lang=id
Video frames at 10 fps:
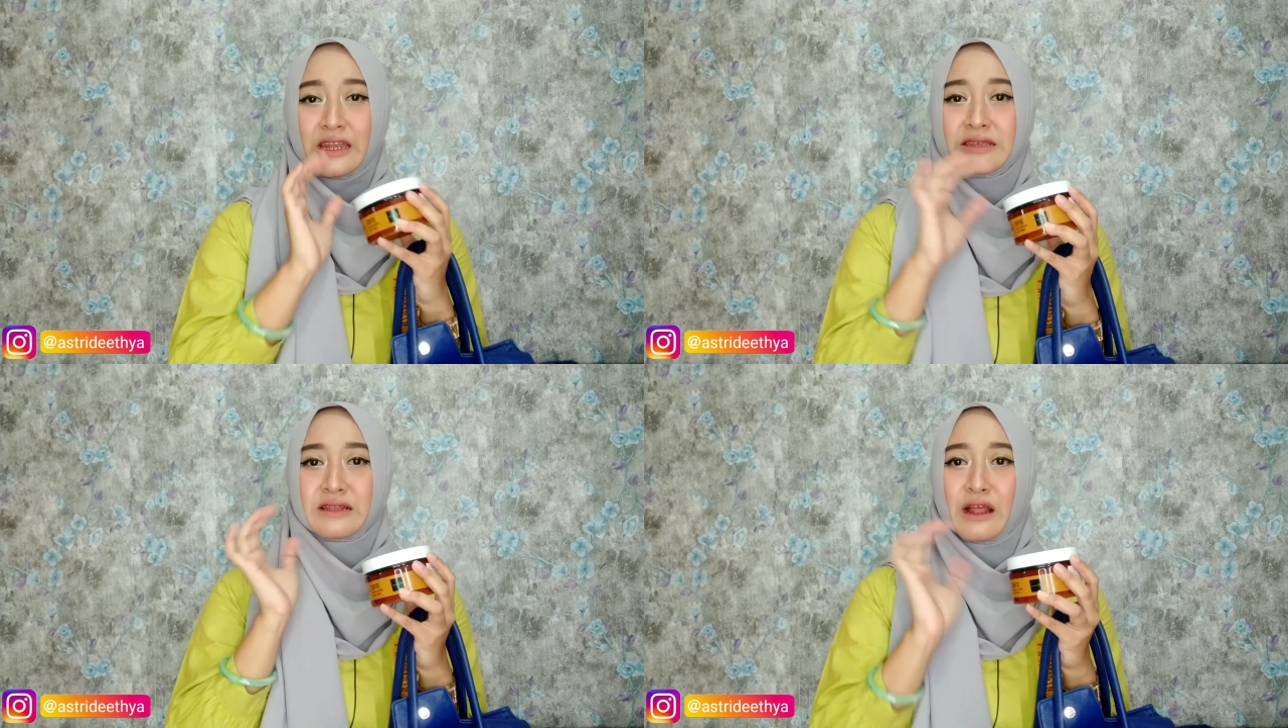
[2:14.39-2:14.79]

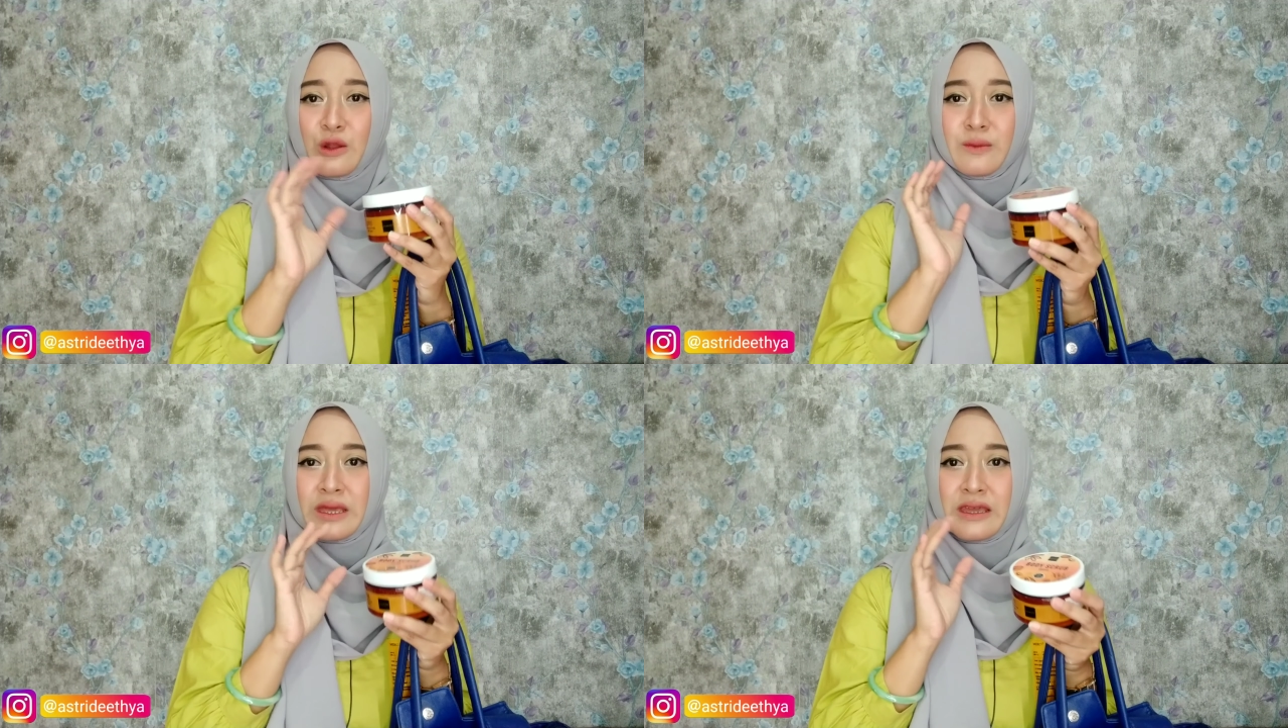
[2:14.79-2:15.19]
Ini
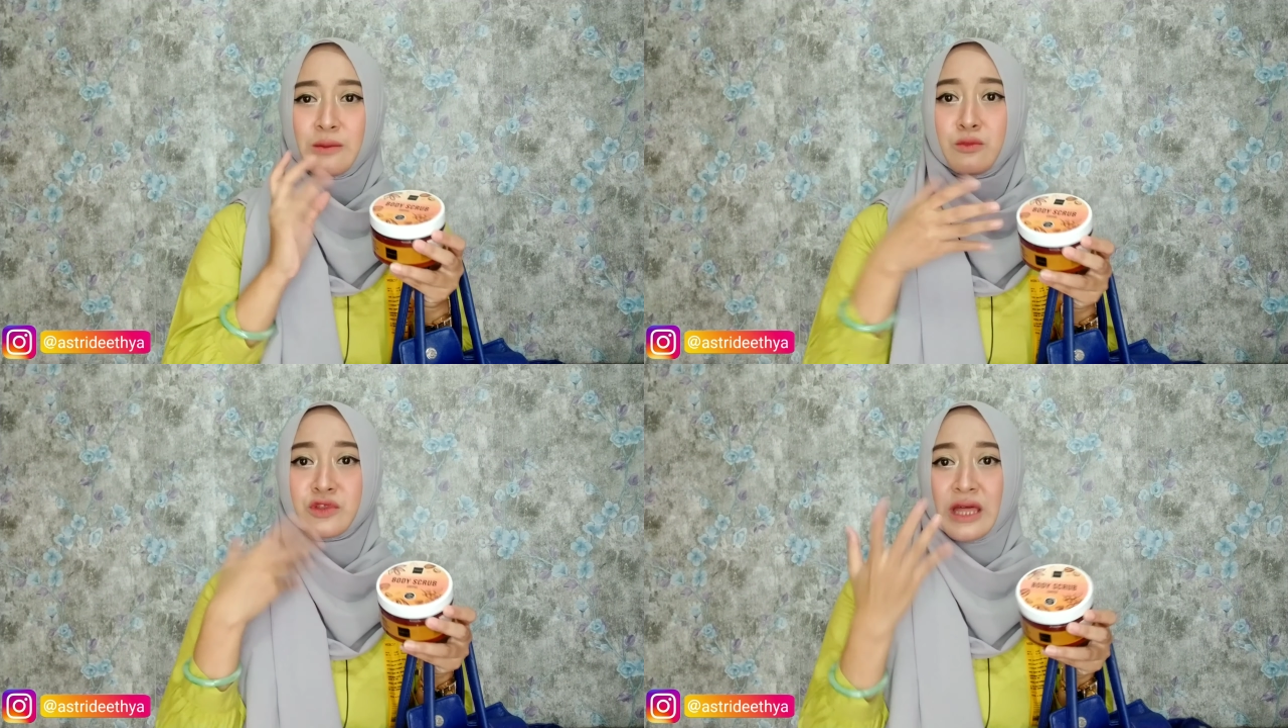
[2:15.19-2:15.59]
selalu
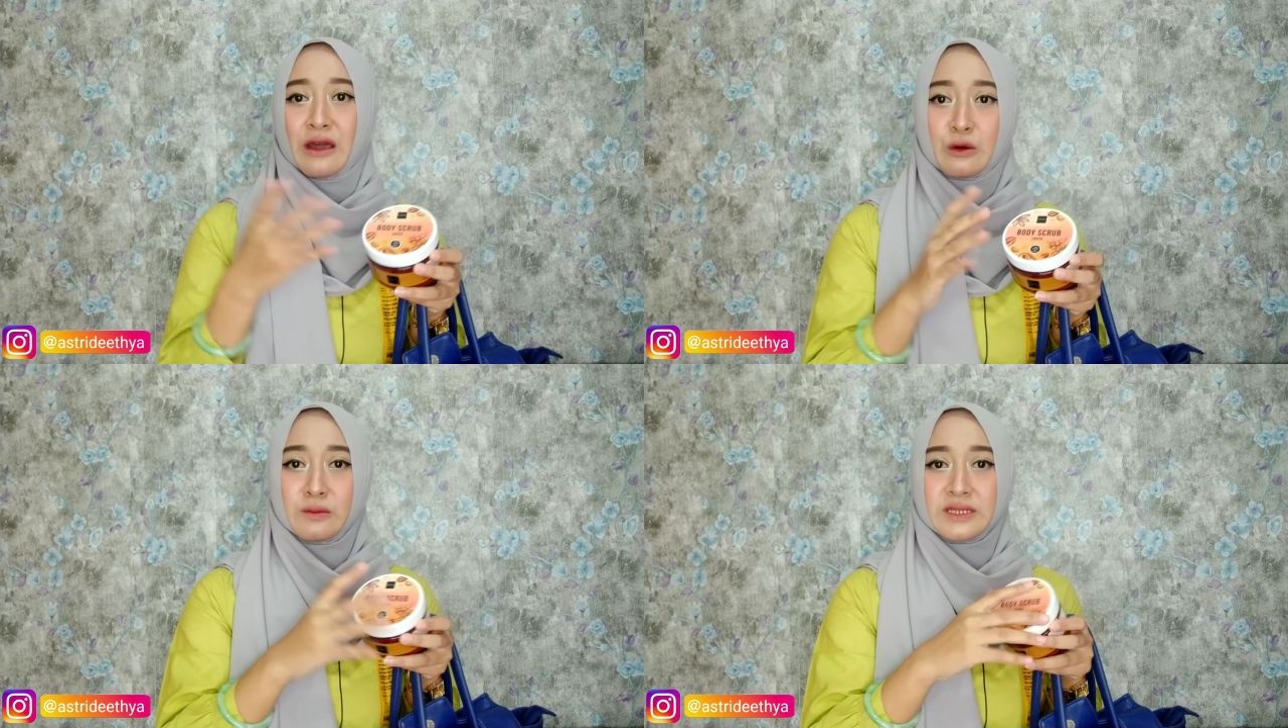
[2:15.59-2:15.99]
bikin mood
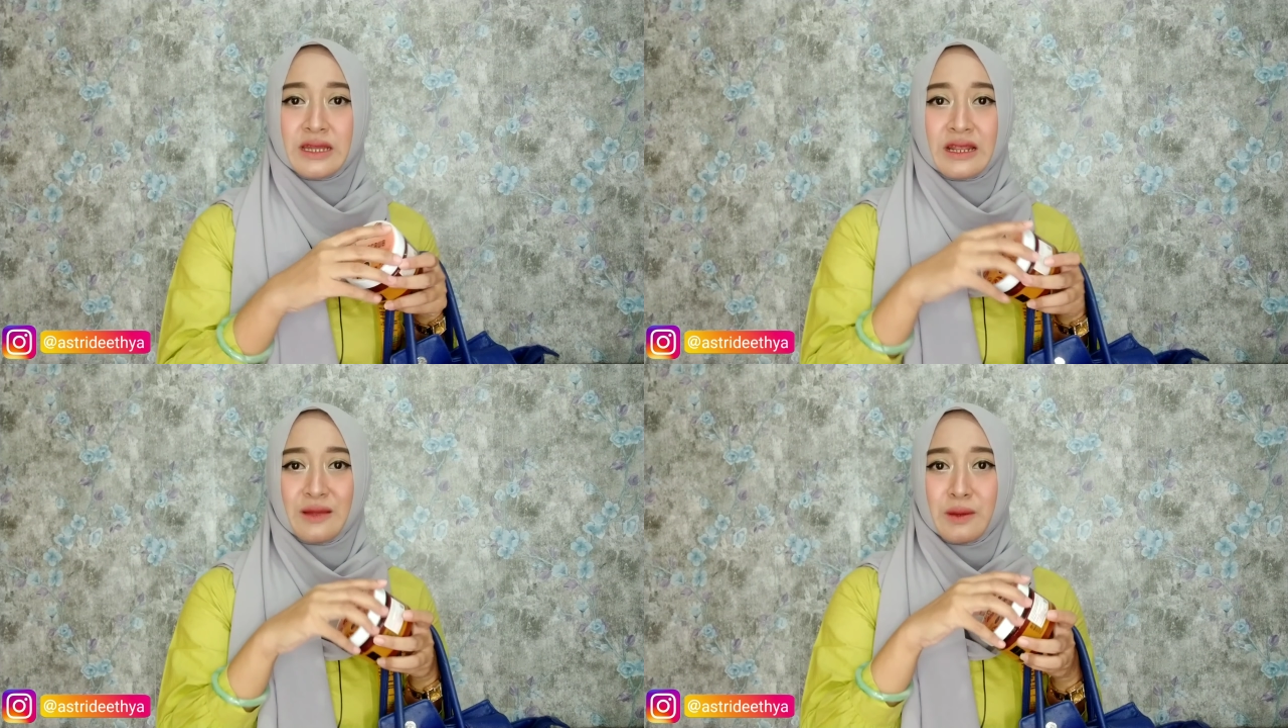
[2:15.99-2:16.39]
aku
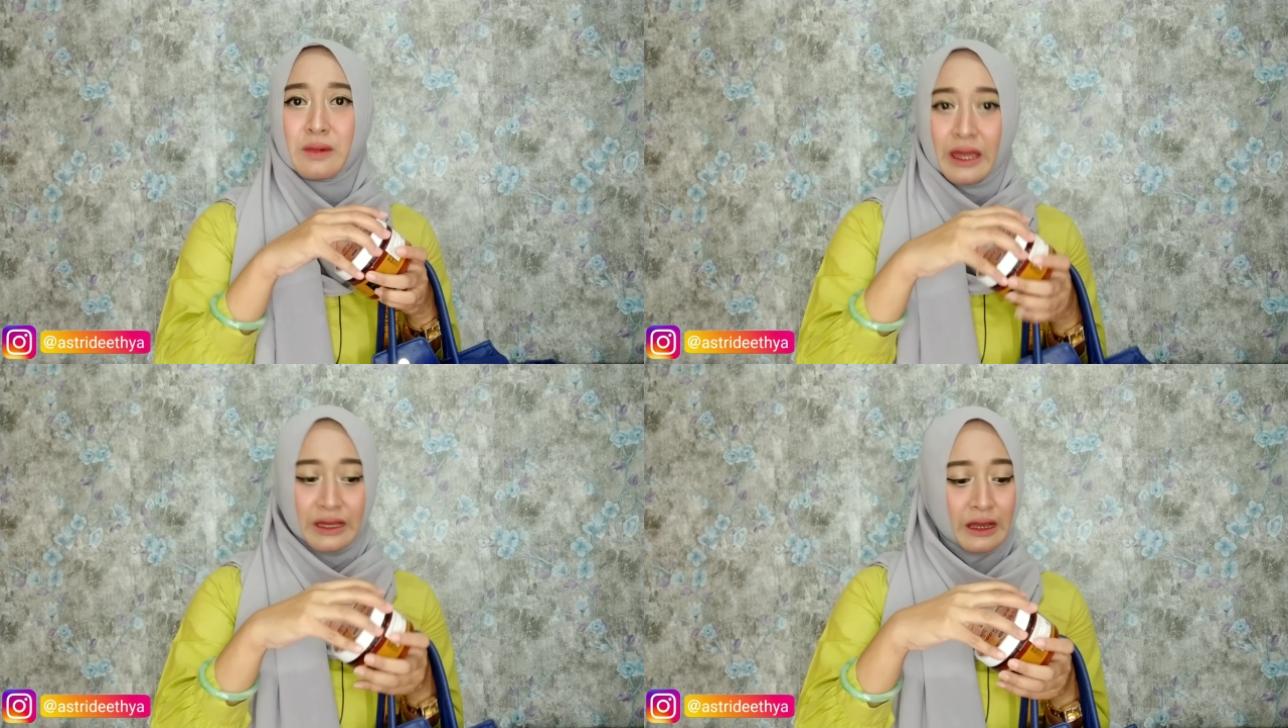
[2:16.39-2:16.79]
menjadi lebih
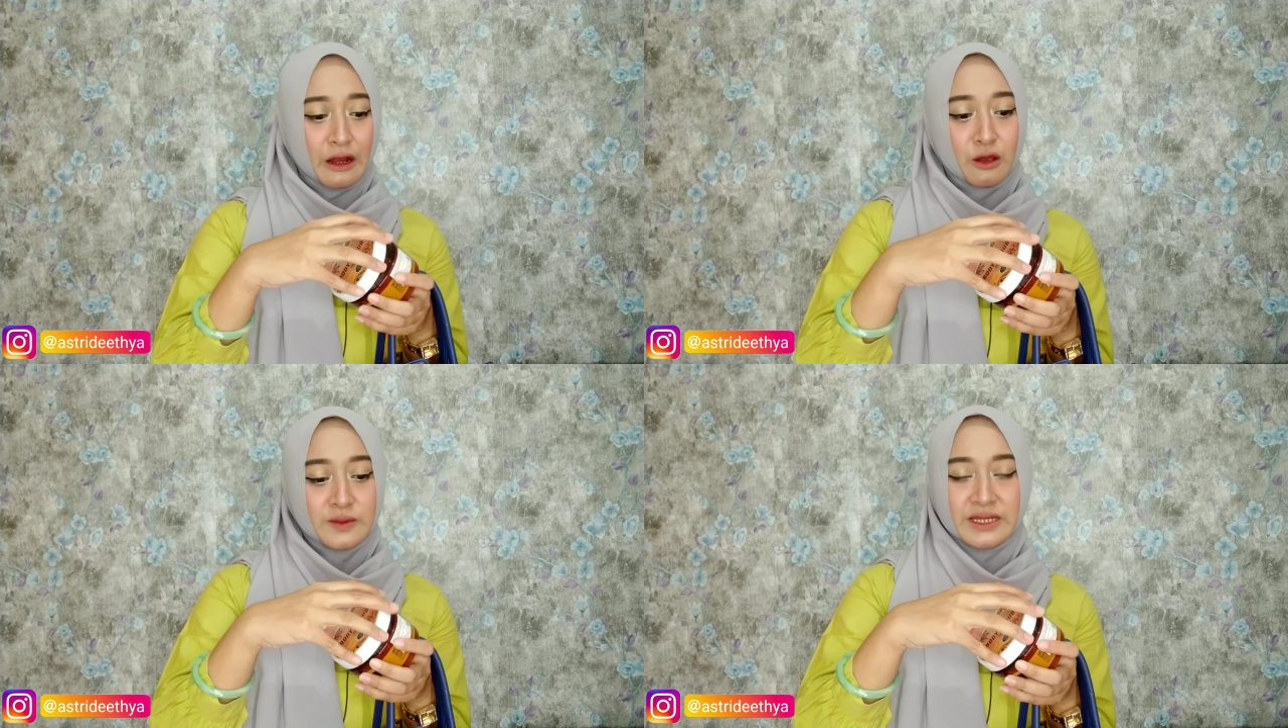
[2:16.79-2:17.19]
baik
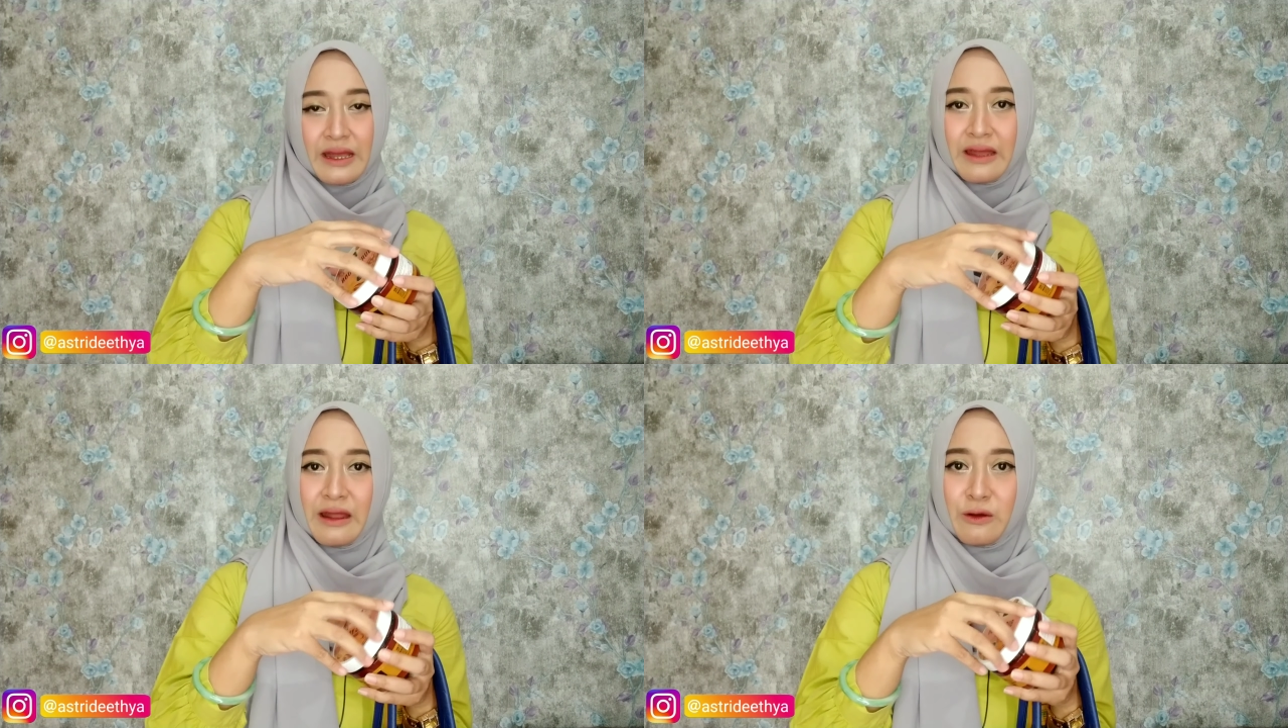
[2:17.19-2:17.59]
kalau misalkan